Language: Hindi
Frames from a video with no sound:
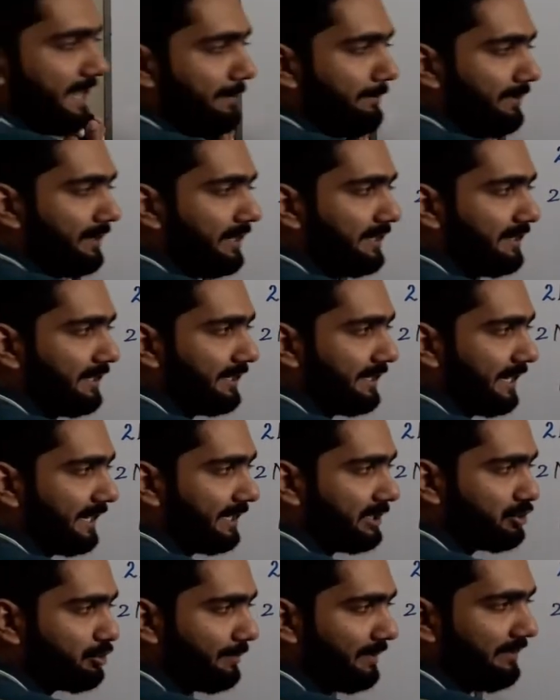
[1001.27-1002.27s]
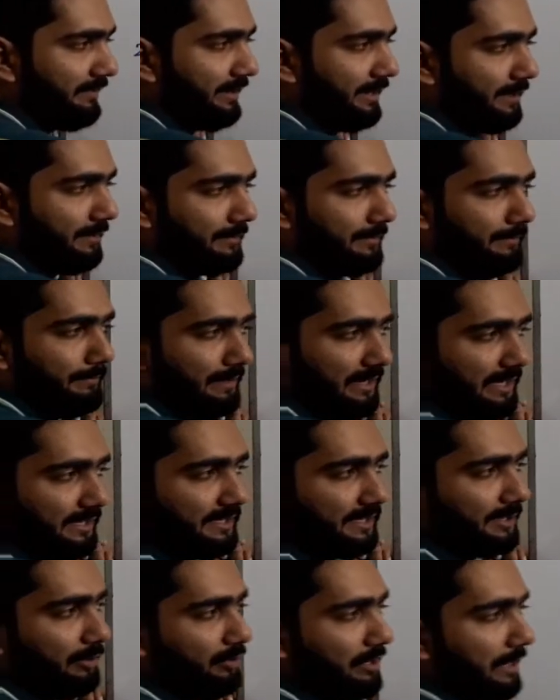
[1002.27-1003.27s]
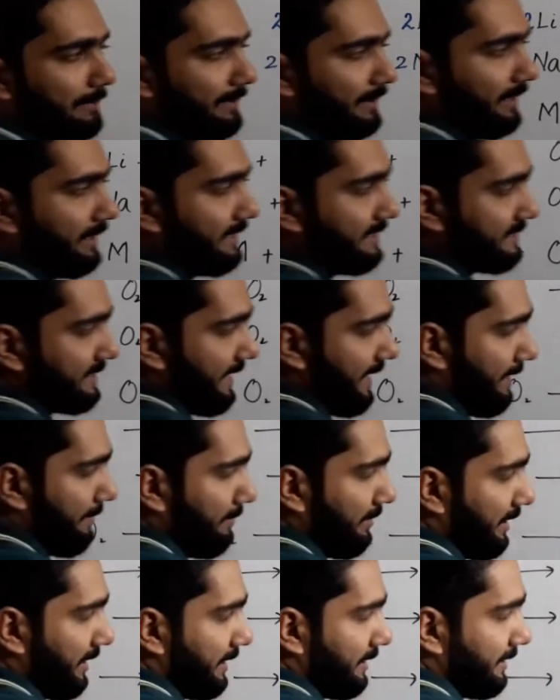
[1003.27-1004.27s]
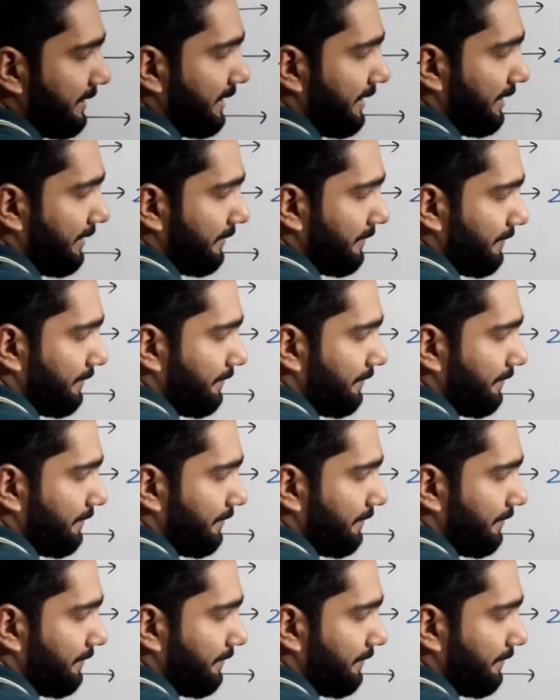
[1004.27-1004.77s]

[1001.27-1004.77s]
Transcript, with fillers: एम के अंदर क्या क्या छुपा हुआ है मैं लिख देता हूँ यहाँ पर इस एम के अंदर